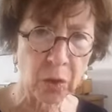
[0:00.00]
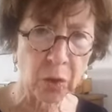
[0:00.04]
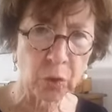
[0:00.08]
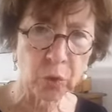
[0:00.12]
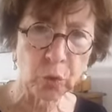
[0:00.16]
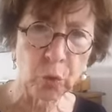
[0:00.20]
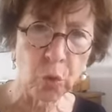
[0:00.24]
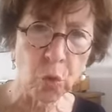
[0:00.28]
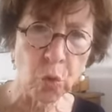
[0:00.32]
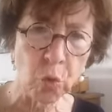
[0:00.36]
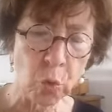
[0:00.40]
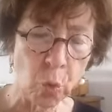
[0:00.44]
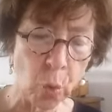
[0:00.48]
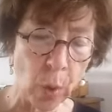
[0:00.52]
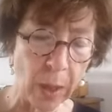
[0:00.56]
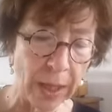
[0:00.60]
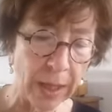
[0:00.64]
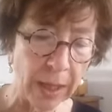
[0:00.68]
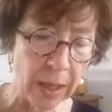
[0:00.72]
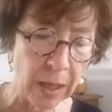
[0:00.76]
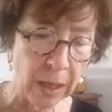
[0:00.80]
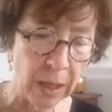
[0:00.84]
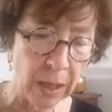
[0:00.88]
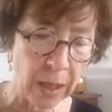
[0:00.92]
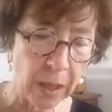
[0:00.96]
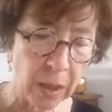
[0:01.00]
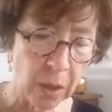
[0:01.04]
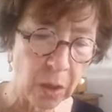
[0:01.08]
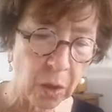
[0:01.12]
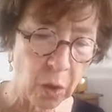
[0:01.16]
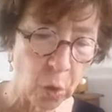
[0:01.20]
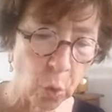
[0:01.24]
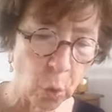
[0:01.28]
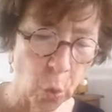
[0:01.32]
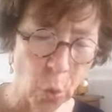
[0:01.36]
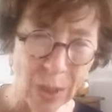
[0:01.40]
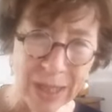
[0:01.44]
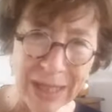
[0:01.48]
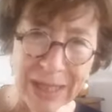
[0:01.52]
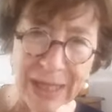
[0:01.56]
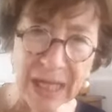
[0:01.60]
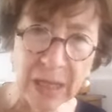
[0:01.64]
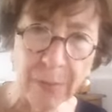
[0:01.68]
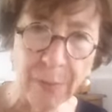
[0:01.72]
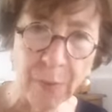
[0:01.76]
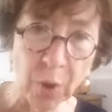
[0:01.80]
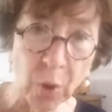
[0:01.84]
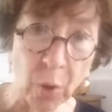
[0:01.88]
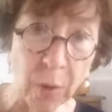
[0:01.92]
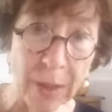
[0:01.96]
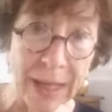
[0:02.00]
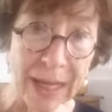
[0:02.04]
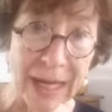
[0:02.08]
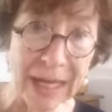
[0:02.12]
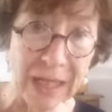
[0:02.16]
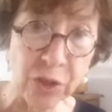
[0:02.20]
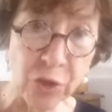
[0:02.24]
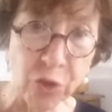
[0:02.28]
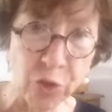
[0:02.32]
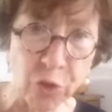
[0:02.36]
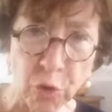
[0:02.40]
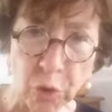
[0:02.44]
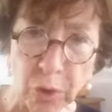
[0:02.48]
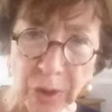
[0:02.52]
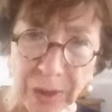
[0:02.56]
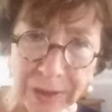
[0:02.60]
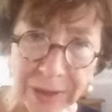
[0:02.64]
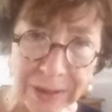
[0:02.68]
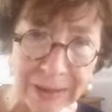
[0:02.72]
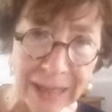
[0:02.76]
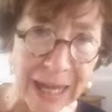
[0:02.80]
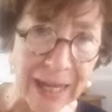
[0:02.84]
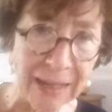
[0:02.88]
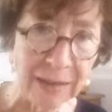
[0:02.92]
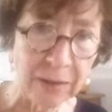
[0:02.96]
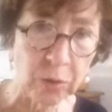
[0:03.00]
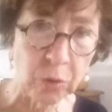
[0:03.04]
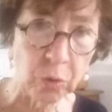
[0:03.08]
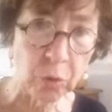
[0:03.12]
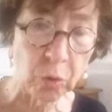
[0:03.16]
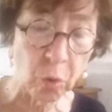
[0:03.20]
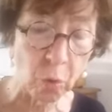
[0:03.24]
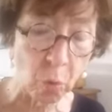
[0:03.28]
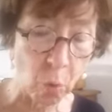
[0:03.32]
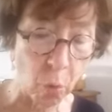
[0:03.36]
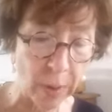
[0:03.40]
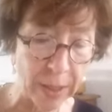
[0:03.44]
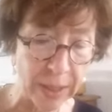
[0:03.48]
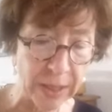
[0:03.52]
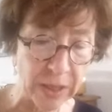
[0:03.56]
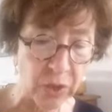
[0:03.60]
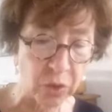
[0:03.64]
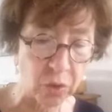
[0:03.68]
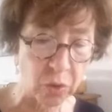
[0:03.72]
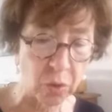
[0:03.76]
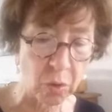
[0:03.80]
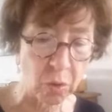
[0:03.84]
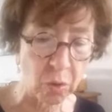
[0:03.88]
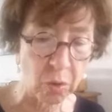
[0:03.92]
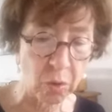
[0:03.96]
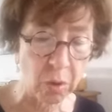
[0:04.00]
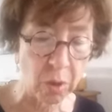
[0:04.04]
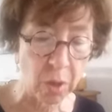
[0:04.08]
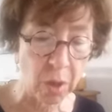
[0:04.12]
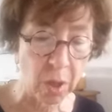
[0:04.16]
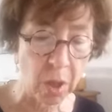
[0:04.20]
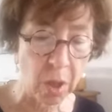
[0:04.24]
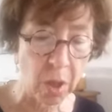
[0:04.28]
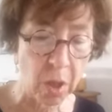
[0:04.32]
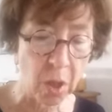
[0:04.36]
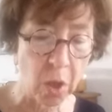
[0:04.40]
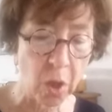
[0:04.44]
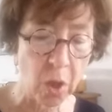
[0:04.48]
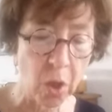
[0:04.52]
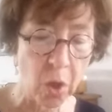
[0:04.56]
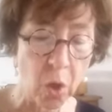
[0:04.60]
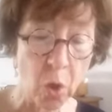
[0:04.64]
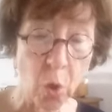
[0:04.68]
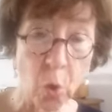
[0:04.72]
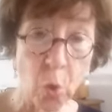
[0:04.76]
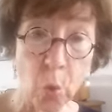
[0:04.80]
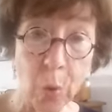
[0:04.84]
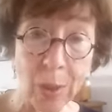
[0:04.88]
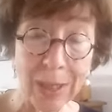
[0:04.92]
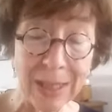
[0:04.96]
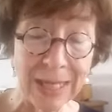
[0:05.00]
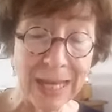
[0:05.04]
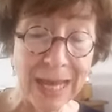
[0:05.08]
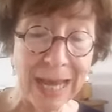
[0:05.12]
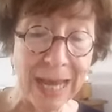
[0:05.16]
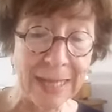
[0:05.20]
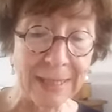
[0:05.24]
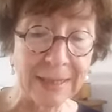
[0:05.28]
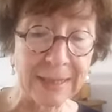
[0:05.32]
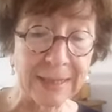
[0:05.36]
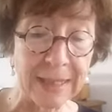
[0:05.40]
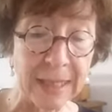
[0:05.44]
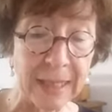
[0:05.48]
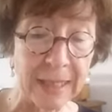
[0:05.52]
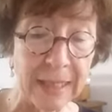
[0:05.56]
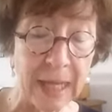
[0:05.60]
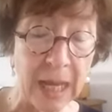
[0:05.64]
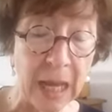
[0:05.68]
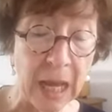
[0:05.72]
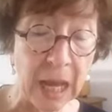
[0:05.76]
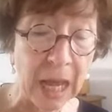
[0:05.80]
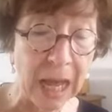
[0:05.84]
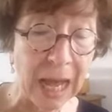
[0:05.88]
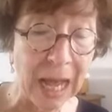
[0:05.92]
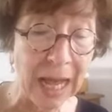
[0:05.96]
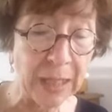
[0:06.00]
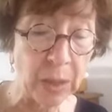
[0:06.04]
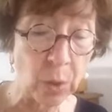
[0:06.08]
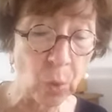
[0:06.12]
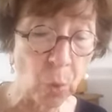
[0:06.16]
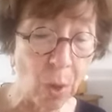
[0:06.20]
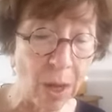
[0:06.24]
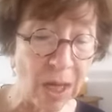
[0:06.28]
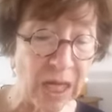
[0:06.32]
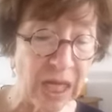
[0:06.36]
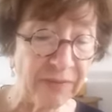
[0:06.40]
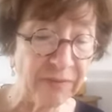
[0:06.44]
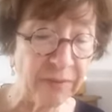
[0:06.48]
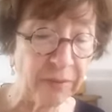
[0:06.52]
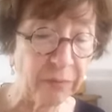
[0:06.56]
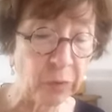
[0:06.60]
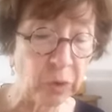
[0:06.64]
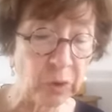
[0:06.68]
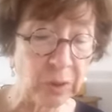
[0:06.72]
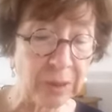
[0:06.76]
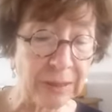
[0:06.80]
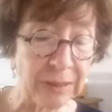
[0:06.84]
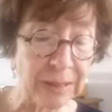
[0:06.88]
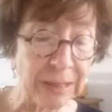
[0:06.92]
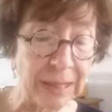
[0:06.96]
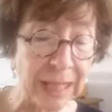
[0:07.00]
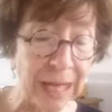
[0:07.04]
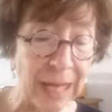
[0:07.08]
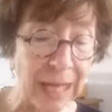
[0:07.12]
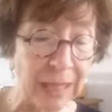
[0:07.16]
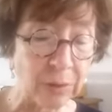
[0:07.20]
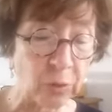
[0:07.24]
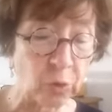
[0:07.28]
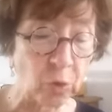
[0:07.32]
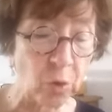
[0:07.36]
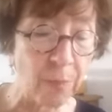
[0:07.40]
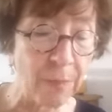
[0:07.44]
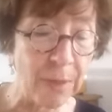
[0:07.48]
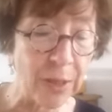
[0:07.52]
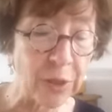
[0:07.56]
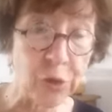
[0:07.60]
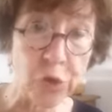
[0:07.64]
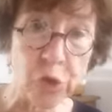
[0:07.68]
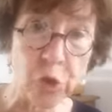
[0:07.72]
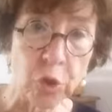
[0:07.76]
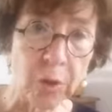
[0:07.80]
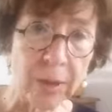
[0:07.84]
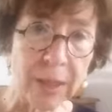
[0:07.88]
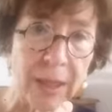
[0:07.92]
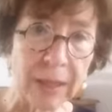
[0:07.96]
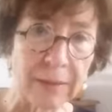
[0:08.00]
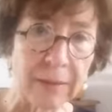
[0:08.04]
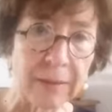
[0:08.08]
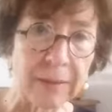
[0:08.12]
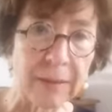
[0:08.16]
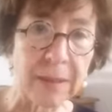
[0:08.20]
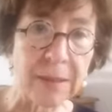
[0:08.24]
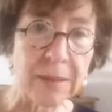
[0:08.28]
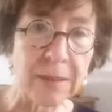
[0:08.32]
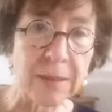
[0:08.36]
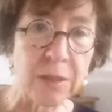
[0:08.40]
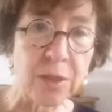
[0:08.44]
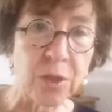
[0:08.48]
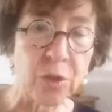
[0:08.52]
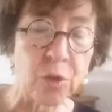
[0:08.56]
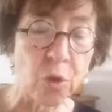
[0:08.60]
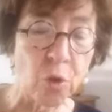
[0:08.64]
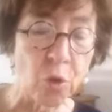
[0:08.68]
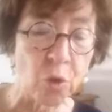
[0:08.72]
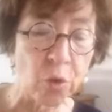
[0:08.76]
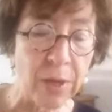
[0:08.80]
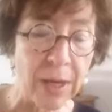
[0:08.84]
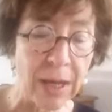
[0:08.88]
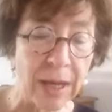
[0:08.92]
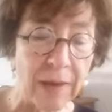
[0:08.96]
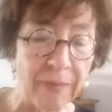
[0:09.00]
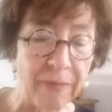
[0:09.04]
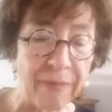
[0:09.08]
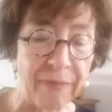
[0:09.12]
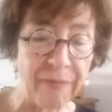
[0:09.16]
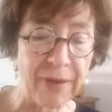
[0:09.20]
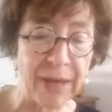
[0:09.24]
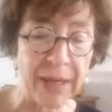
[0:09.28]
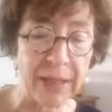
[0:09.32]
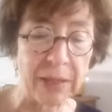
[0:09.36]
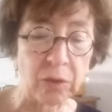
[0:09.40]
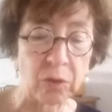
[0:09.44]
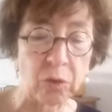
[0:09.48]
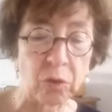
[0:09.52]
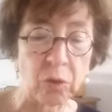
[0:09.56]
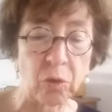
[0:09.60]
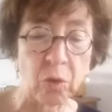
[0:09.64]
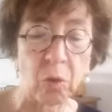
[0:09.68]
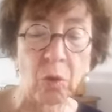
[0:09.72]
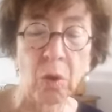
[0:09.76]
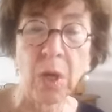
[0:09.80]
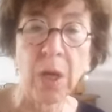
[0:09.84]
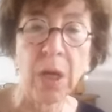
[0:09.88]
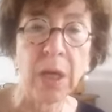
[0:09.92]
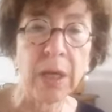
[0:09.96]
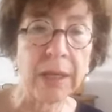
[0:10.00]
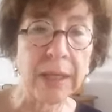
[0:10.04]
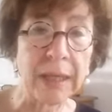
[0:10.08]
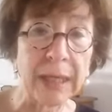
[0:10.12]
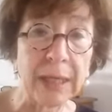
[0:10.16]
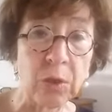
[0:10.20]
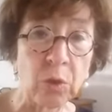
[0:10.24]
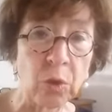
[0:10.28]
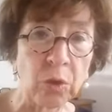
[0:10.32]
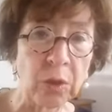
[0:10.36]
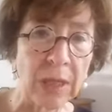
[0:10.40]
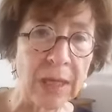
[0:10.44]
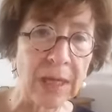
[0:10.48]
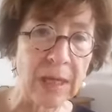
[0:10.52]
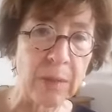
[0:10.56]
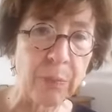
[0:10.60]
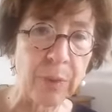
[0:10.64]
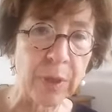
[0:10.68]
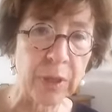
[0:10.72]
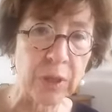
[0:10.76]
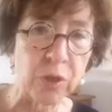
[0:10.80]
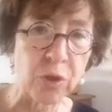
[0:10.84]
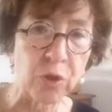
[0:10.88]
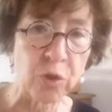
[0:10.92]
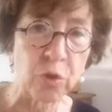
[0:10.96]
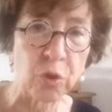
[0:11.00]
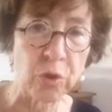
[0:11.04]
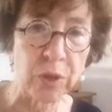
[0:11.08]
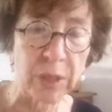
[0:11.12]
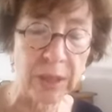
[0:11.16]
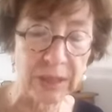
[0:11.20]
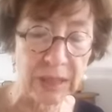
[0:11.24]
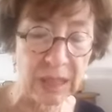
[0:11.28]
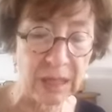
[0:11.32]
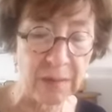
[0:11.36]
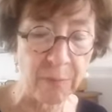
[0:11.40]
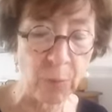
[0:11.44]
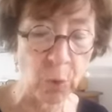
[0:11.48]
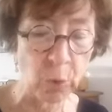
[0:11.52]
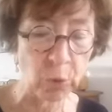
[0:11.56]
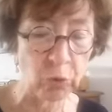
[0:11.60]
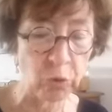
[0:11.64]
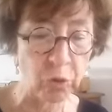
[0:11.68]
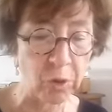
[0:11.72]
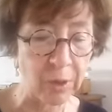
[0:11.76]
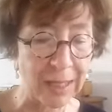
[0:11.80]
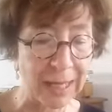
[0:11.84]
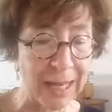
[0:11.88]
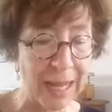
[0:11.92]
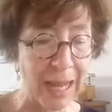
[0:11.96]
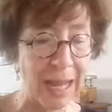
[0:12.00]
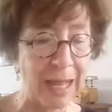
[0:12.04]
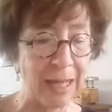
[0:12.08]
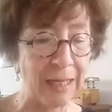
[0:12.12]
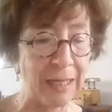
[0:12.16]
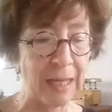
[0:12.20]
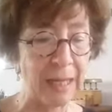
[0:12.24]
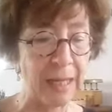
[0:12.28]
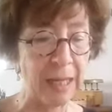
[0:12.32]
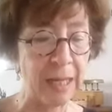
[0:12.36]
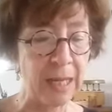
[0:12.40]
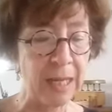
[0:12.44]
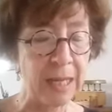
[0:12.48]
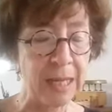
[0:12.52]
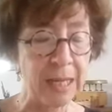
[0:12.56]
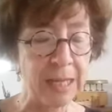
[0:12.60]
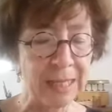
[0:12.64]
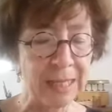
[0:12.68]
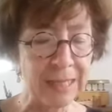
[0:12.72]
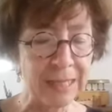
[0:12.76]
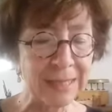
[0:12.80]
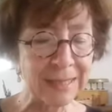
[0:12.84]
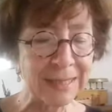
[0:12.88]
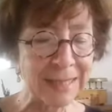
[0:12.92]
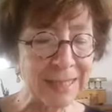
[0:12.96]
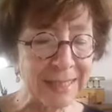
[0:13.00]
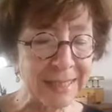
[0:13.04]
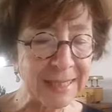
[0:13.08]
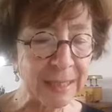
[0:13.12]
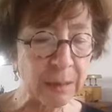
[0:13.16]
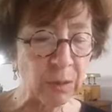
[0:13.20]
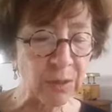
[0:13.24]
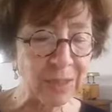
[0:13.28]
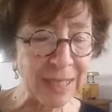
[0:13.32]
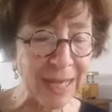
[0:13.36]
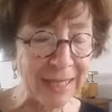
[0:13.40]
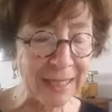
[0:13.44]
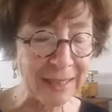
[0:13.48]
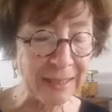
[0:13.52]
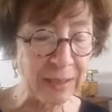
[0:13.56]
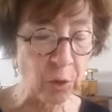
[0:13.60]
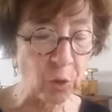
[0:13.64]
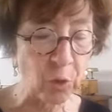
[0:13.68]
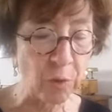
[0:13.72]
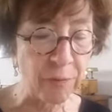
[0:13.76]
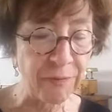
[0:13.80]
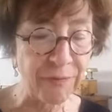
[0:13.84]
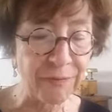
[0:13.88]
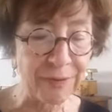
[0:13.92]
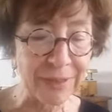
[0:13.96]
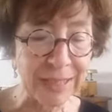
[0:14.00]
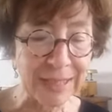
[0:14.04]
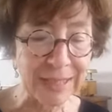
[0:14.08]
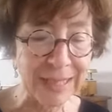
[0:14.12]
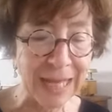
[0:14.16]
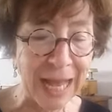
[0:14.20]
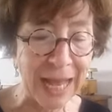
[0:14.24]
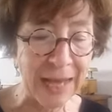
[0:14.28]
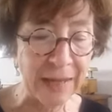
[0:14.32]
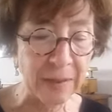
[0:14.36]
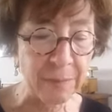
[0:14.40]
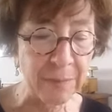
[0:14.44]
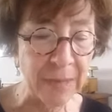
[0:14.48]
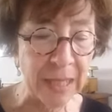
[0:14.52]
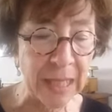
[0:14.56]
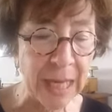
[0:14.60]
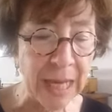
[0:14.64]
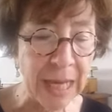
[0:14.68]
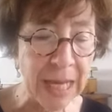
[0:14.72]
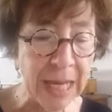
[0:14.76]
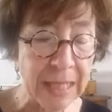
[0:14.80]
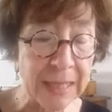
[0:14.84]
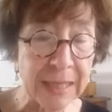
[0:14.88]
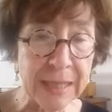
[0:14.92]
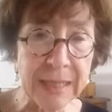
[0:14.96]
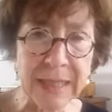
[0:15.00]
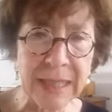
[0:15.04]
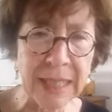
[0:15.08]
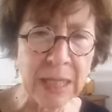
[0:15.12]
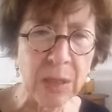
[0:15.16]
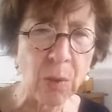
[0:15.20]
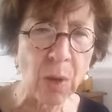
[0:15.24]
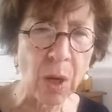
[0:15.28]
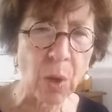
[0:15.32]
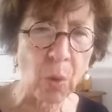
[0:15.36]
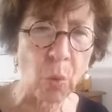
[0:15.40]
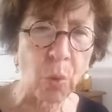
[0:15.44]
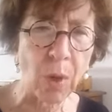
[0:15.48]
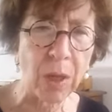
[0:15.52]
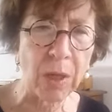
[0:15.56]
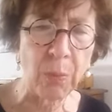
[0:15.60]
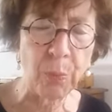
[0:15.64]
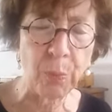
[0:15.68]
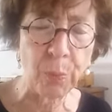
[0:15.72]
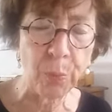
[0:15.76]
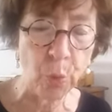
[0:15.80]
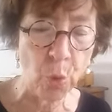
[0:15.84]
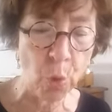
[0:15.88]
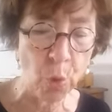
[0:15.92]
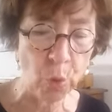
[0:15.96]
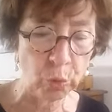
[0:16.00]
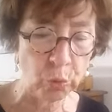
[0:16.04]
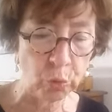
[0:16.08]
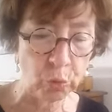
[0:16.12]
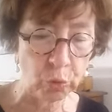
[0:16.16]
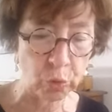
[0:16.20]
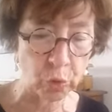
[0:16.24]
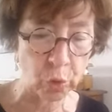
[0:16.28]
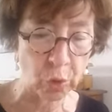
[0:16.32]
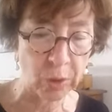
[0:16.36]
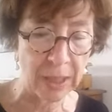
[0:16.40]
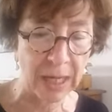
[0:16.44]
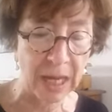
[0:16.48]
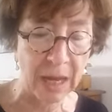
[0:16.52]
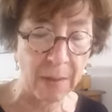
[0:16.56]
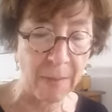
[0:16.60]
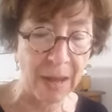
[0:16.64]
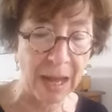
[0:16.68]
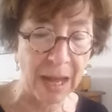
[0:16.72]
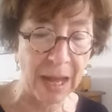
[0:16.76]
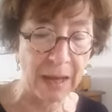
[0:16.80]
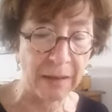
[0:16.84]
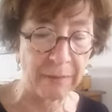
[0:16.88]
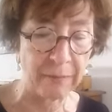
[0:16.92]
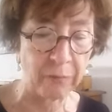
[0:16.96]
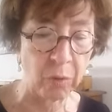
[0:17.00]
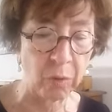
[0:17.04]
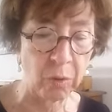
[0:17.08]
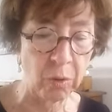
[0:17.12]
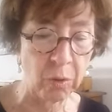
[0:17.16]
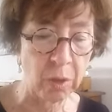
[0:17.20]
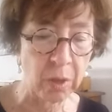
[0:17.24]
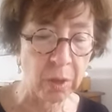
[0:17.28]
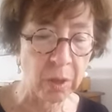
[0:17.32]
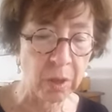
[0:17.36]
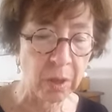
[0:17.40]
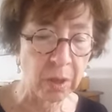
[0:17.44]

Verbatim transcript: Dunque, quel libro era soltanto questo, quegli esseri ai quali avevo dedicato maggiore attenzione e affetto che non alle persone del mondo reale, senza osare di confessarmi sino a qual punto li amavo.